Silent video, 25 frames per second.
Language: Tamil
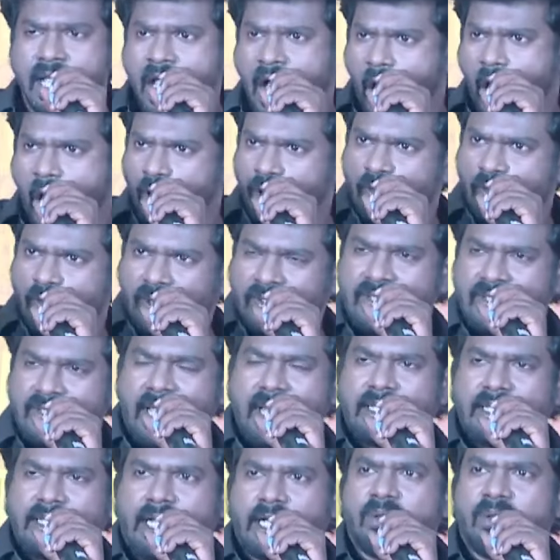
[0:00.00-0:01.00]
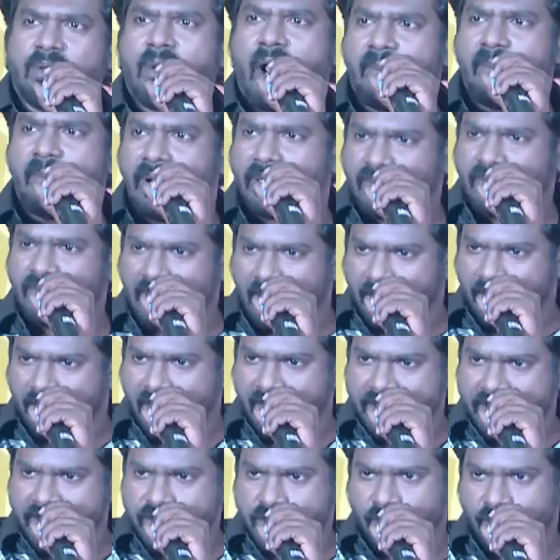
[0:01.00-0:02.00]
அவர் வந்தால் அந்த இடமே அப்படியே நம்மளை
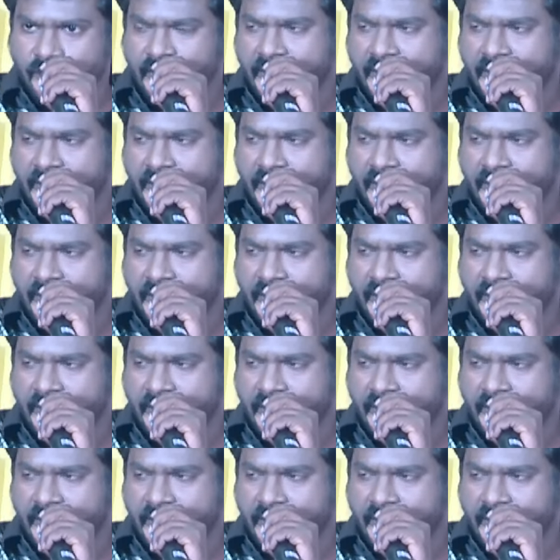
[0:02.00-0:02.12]
அப்படியே சுண்டி